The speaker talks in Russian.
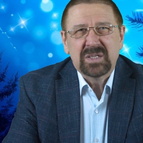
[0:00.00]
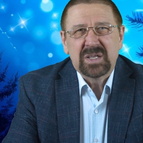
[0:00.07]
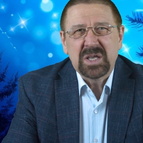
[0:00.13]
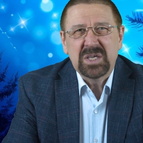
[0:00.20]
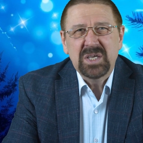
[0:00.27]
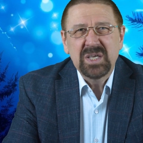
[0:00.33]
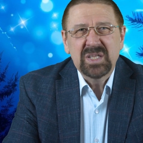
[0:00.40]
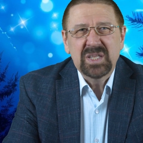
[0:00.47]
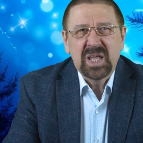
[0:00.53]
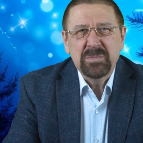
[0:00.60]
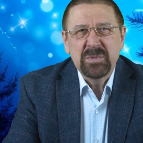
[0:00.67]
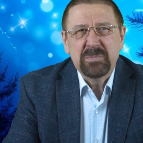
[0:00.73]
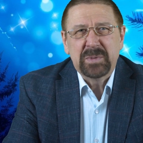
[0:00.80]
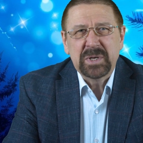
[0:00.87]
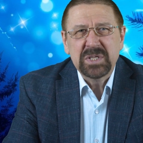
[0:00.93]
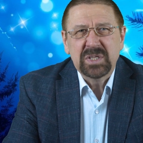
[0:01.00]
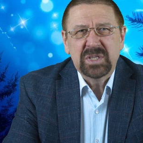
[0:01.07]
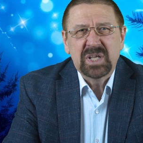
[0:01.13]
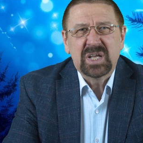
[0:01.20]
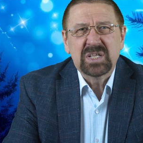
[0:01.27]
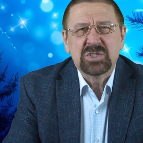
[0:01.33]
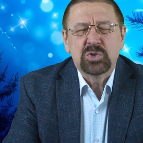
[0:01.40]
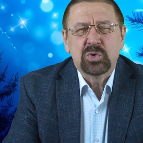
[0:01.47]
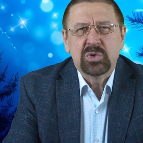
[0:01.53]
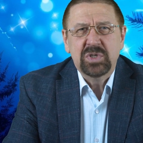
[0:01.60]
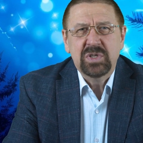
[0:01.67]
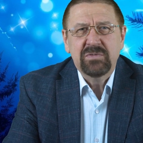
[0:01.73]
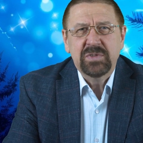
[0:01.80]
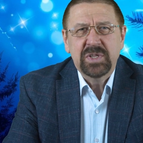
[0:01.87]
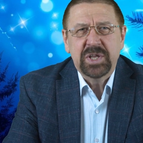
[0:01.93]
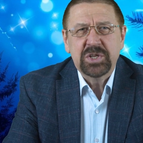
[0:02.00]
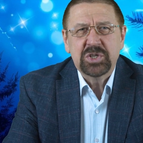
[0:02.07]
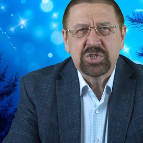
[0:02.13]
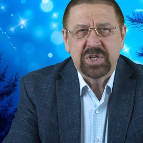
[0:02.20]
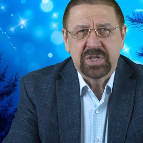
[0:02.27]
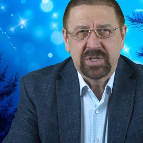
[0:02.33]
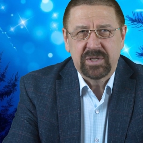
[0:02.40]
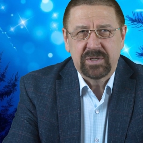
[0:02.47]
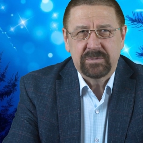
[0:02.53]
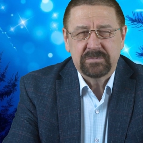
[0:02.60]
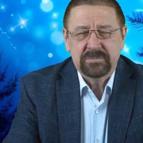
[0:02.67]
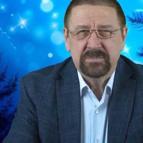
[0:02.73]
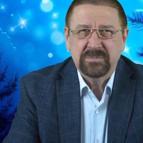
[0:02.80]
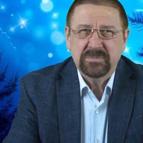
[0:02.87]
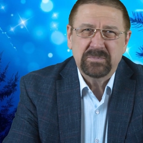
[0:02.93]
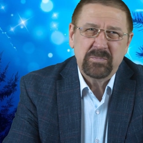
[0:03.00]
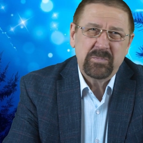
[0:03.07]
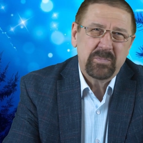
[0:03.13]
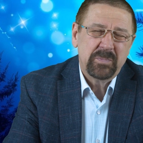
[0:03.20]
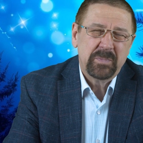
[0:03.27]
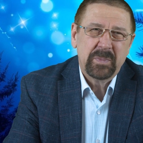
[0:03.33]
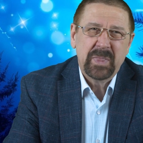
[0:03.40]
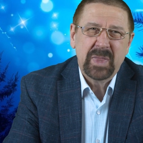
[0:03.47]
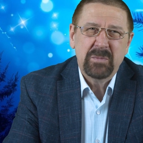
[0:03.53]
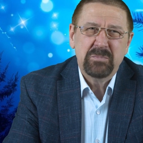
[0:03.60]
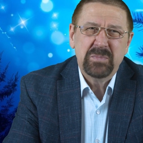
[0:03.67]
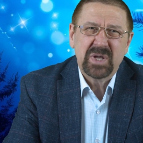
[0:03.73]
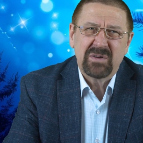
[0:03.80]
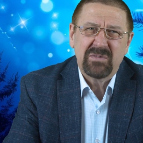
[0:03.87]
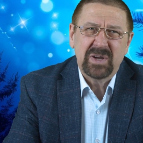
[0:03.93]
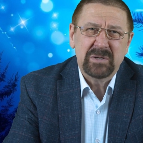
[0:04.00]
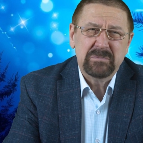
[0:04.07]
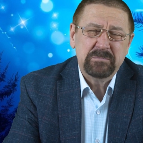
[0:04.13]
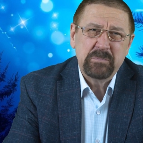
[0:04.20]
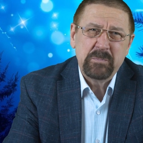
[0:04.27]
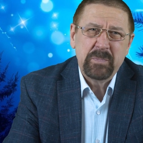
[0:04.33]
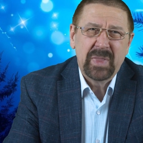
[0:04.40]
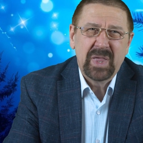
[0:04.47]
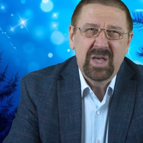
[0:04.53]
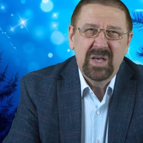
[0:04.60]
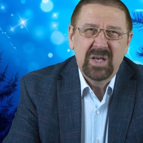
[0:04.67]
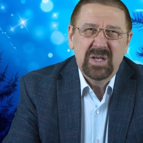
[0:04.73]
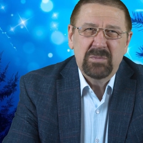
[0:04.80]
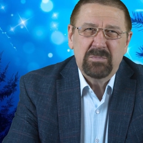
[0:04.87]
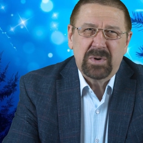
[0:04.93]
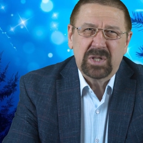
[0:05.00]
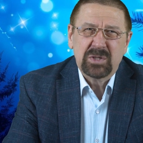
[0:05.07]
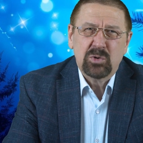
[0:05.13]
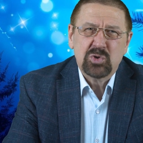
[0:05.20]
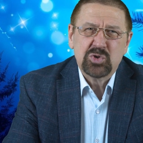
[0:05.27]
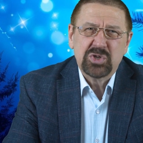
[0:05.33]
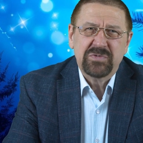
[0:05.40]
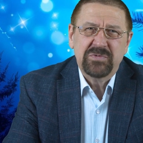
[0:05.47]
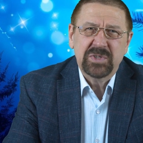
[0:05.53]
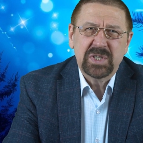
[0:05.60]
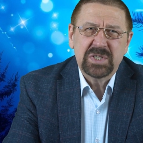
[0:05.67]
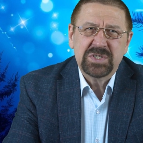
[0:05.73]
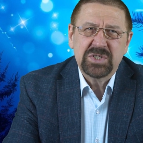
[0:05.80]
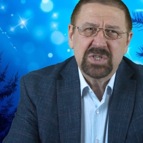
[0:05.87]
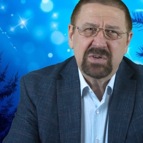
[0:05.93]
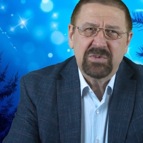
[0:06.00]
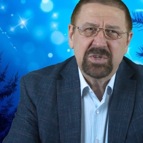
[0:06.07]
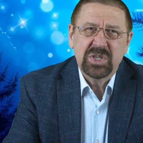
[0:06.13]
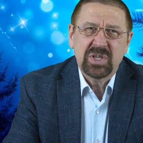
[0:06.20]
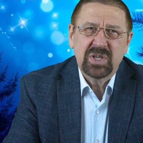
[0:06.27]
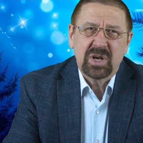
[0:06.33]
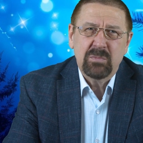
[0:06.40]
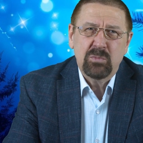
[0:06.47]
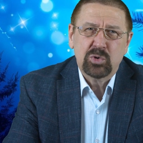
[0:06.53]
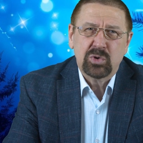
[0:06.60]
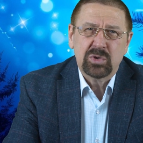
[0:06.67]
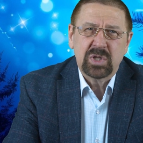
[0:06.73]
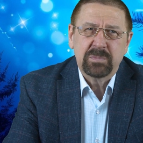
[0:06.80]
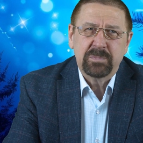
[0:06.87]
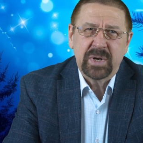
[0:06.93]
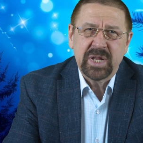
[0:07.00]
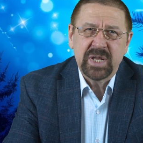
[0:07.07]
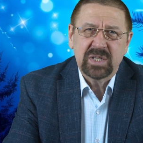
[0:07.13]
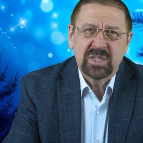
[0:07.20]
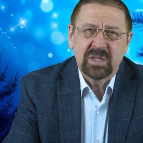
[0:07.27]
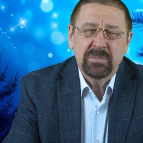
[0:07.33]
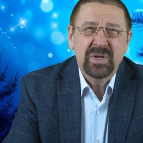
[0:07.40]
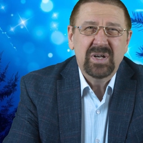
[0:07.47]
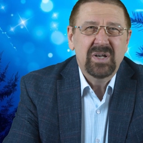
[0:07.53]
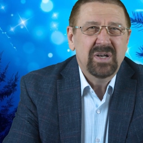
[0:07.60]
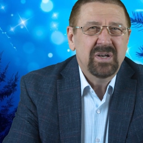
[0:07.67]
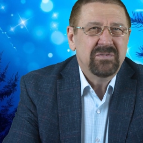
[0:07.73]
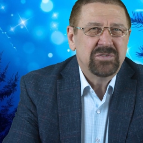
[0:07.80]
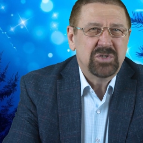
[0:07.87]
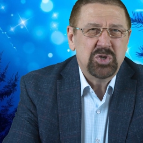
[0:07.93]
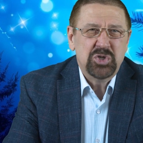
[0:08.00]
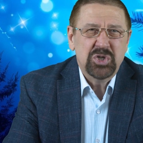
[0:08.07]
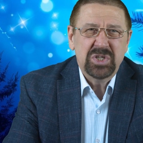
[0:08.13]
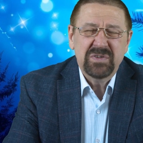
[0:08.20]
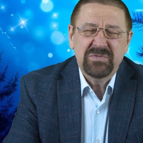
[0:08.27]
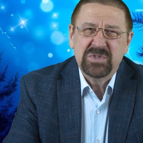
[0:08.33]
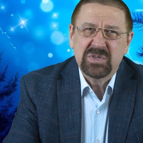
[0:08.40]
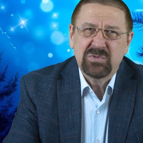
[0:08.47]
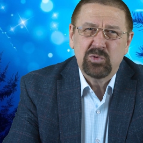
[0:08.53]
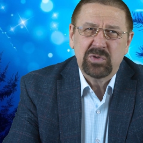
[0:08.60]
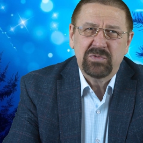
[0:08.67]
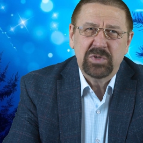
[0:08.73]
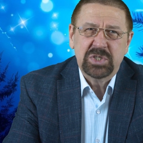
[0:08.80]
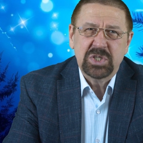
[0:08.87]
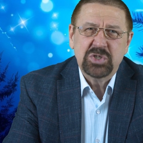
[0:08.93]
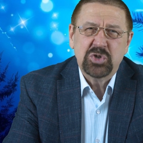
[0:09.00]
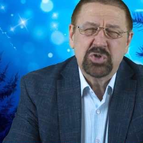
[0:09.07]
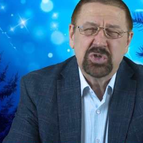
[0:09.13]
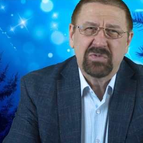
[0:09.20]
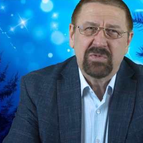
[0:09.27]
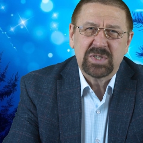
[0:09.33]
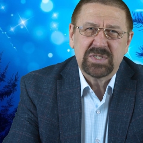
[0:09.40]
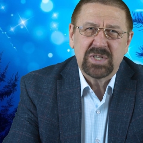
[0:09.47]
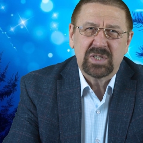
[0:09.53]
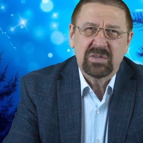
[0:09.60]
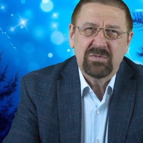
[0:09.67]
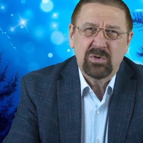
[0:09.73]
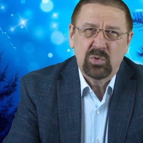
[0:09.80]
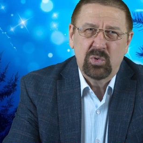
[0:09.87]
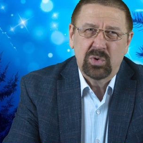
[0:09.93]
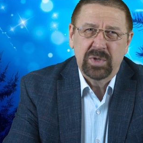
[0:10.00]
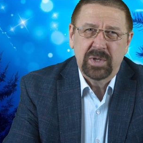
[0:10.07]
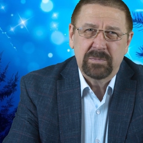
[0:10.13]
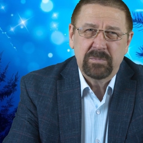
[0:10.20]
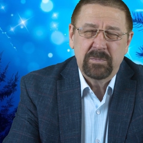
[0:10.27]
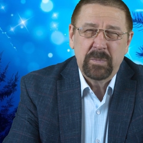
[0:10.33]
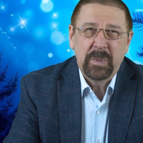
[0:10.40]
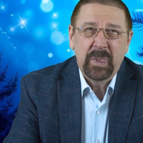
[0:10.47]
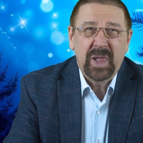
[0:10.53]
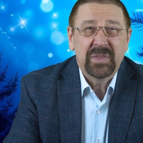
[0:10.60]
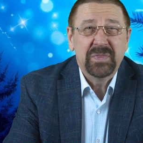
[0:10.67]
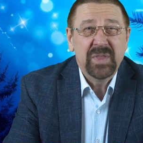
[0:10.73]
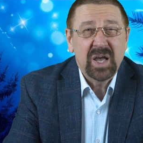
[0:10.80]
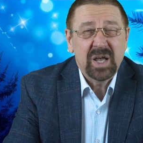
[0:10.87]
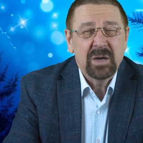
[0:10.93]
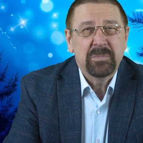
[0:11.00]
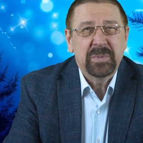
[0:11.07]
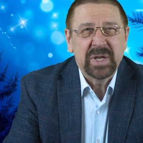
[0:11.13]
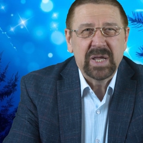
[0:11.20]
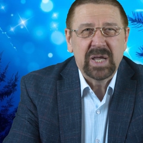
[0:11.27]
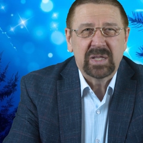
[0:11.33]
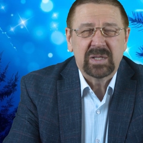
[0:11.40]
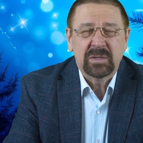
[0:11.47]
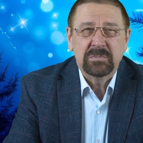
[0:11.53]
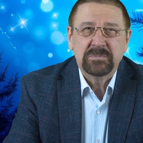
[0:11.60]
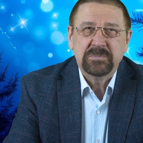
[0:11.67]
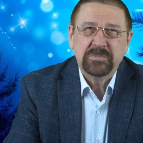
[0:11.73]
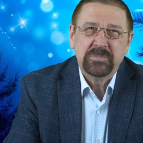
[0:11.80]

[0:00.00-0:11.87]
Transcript: Какие нами приняты конструктивные решения? Первое продолжить финансирование и работу над проектом в течение всего 2020 года. Однако при этом,